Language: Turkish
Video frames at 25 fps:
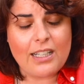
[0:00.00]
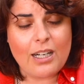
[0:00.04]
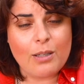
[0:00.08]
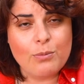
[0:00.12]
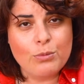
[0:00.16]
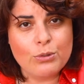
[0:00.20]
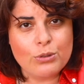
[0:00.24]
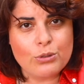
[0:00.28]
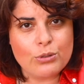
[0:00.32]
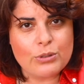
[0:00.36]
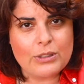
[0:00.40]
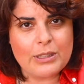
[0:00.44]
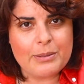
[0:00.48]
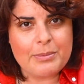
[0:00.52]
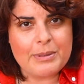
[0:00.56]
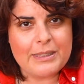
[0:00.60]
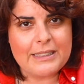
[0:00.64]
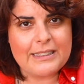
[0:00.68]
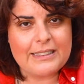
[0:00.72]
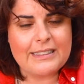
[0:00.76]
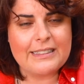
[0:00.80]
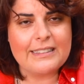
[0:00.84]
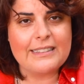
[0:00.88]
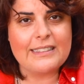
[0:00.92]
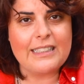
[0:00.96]
hamur
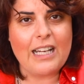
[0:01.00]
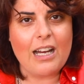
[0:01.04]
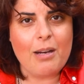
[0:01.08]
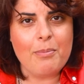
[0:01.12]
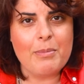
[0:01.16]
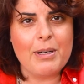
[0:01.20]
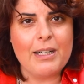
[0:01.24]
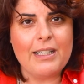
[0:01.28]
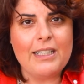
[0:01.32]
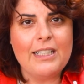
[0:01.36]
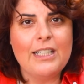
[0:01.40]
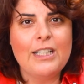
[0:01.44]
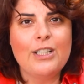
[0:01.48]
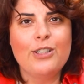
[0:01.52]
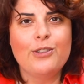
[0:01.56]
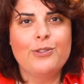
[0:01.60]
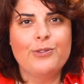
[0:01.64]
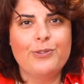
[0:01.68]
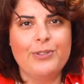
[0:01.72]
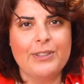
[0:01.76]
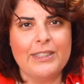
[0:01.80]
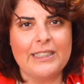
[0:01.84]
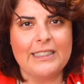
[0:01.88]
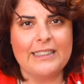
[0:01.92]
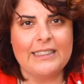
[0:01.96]
tutabilirsiniz ama
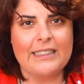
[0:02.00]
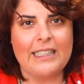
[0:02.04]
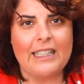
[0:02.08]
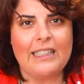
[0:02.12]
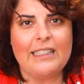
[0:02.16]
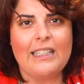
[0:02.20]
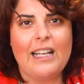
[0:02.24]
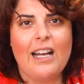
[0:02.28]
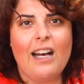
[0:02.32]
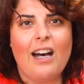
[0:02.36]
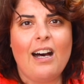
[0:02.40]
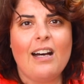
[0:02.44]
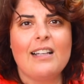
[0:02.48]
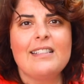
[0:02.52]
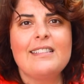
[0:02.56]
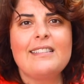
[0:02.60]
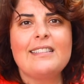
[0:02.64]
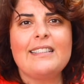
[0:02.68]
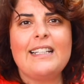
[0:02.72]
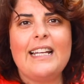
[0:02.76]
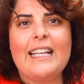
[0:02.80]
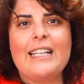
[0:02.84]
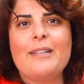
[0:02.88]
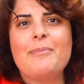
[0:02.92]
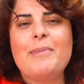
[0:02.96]
fırından
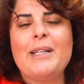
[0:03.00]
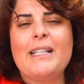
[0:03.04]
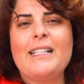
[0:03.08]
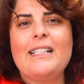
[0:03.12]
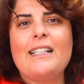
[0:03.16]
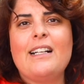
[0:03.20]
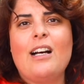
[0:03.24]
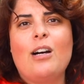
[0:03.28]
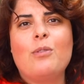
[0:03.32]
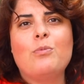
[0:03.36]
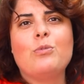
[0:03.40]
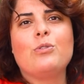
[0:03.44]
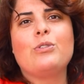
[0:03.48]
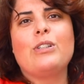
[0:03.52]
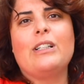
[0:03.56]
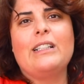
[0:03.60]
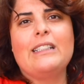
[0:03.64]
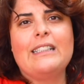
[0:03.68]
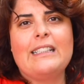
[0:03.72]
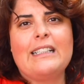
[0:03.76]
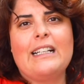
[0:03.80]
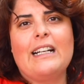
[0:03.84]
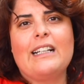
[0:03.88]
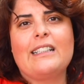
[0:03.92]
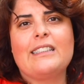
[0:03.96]
hazır ekmeklik hamur
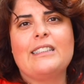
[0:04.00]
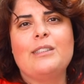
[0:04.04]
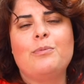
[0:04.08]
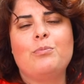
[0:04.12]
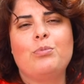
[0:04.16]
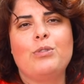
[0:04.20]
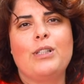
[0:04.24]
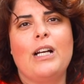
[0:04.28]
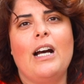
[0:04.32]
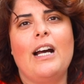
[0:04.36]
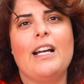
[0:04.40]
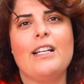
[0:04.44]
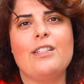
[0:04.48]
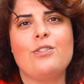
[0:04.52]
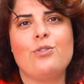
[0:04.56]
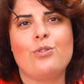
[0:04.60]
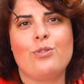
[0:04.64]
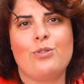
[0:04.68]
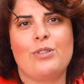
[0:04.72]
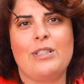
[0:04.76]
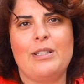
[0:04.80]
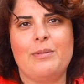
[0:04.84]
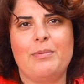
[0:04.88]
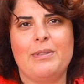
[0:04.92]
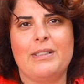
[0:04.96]
alarak da bu gayet
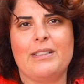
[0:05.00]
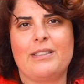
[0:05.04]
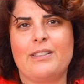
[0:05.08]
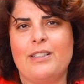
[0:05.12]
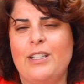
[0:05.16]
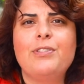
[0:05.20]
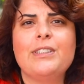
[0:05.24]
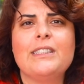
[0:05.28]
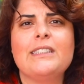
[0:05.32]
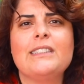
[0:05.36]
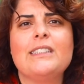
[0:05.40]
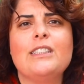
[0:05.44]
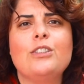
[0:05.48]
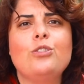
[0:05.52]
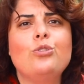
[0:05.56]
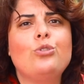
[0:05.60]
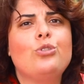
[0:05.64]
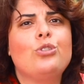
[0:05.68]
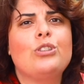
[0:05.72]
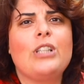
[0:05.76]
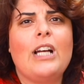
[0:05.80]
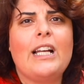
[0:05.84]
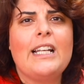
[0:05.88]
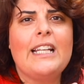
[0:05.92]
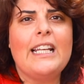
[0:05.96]
çözülebilir. Fırından
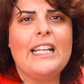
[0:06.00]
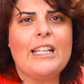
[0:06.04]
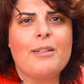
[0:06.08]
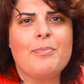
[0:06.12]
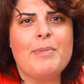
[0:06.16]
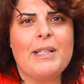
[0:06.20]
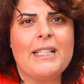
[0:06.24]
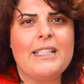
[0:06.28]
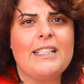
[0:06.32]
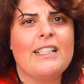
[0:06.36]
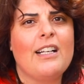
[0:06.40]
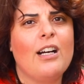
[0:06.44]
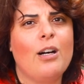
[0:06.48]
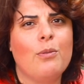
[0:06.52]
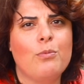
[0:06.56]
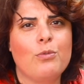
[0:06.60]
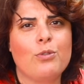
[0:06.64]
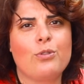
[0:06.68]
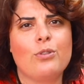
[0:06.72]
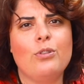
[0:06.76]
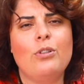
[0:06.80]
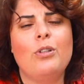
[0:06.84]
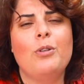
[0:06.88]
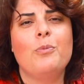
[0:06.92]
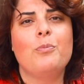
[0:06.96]
3 tane ekmeklik
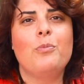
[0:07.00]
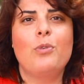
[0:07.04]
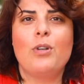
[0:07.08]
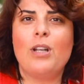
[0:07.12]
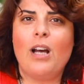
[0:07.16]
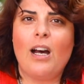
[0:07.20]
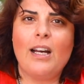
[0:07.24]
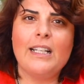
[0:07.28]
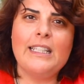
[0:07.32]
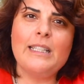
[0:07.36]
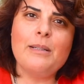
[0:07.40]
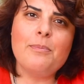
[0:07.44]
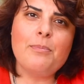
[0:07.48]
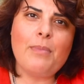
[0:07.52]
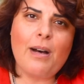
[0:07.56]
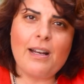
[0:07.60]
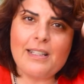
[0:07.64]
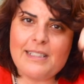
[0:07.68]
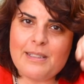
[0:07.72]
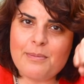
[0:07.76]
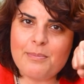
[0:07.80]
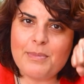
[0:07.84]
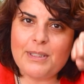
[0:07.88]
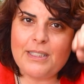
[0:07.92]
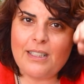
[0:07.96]
hamuru böyle annem
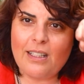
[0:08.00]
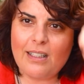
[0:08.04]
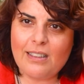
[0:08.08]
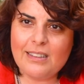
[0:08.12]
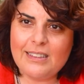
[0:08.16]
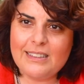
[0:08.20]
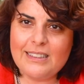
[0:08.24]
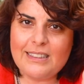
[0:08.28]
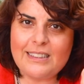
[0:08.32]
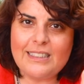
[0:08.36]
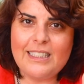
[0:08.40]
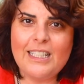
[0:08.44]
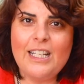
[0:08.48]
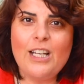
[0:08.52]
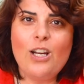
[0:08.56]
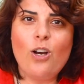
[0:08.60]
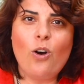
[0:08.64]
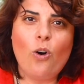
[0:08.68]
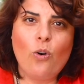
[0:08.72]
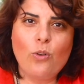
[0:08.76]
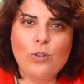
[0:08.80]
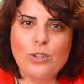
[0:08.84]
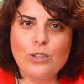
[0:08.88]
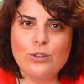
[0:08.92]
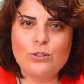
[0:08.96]
bazen bana alır.
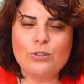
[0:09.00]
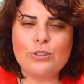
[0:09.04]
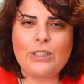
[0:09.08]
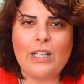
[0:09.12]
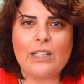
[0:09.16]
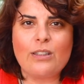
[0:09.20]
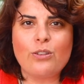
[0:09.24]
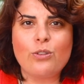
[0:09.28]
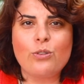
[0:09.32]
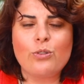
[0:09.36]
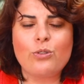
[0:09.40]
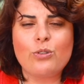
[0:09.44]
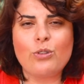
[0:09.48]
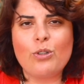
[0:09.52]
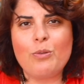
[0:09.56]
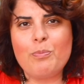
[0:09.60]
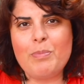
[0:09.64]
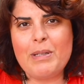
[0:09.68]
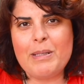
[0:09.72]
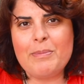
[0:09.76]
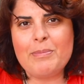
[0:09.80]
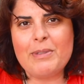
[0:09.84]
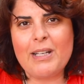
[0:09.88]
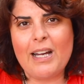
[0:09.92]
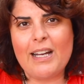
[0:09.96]
Onlar üst katta oturuyor.
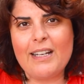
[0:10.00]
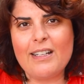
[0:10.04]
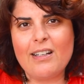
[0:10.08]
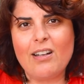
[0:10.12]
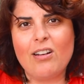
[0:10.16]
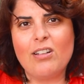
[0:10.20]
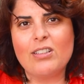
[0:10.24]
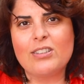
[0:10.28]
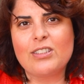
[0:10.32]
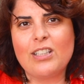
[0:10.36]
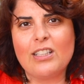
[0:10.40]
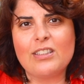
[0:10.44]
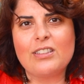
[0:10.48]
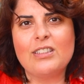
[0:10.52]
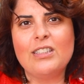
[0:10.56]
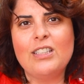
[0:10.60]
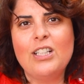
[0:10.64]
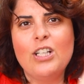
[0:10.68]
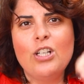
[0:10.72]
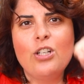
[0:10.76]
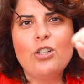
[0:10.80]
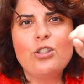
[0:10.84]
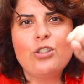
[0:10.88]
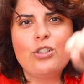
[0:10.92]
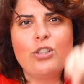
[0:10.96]
Benim daire alt katta
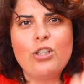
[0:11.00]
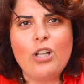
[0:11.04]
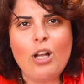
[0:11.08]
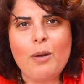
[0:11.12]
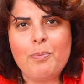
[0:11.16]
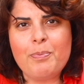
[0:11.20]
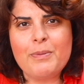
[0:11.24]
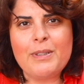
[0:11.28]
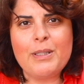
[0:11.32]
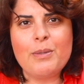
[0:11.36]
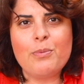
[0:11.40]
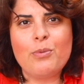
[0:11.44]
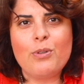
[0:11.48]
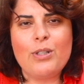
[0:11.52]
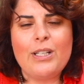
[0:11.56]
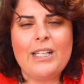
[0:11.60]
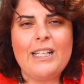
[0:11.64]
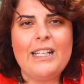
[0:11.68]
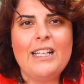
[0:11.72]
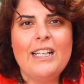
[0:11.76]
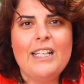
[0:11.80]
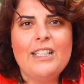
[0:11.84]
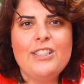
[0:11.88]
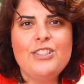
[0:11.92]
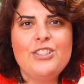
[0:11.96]
şlap diye
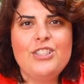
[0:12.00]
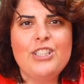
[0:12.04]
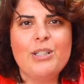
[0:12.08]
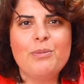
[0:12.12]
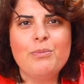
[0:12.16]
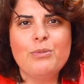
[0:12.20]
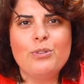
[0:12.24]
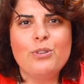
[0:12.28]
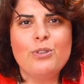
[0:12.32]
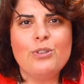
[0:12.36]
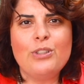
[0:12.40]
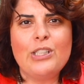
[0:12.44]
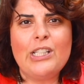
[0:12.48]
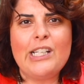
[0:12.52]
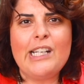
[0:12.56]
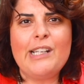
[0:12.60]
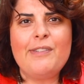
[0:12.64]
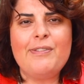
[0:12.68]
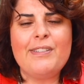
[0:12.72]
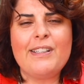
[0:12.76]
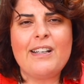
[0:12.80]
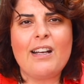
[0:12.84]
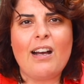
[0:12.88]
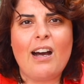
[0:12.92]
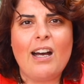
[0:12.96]
böyle camın önüne
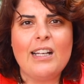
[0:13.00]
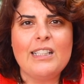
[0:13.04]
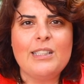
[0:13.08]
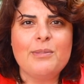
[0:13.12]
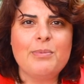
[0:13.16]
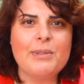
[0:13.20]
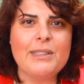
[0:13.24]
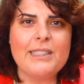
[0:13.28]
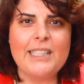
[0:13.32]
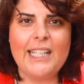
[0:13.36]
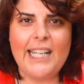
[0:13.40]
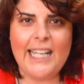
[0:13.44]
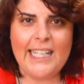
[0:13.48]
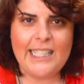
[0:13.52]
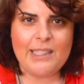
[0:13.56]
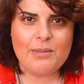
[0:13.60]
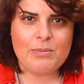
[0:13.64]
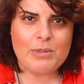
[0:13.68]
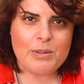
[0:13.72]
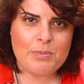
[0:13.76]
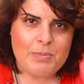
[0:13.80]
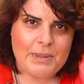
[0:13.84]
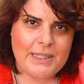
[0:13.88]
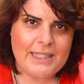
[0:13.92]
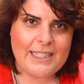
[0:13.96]
Refika hadi bana
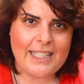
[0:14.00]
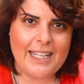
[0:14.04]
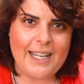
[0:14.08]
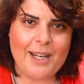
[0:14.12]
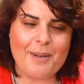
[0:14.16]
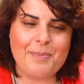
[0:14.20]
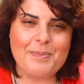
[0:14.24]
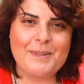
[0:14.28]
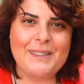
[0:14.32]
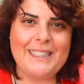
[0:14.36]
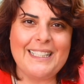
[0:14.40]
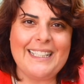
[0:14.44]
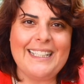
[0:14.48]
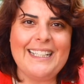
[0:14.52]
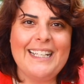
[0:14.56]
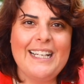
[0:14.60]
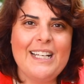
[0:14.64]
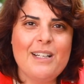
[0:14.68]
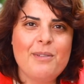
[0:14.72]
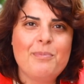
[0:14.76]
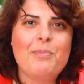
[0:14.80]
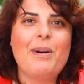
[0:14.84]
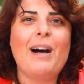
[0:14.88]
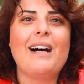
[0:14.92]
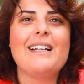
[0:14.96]
hellimli bitta yap diye
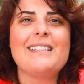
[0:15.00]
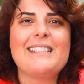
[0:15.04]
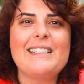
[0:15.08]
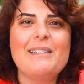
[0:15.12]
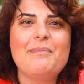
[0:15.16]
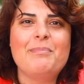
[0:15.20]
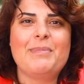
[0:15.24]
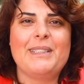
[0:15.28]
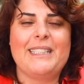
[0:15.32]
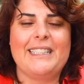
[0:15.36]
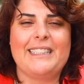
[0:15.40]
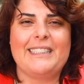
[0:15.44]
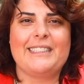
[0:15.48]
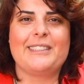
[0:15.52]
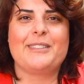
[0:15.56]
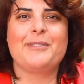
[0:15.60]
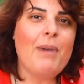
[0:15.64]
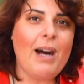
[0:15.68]
bazen bırakır.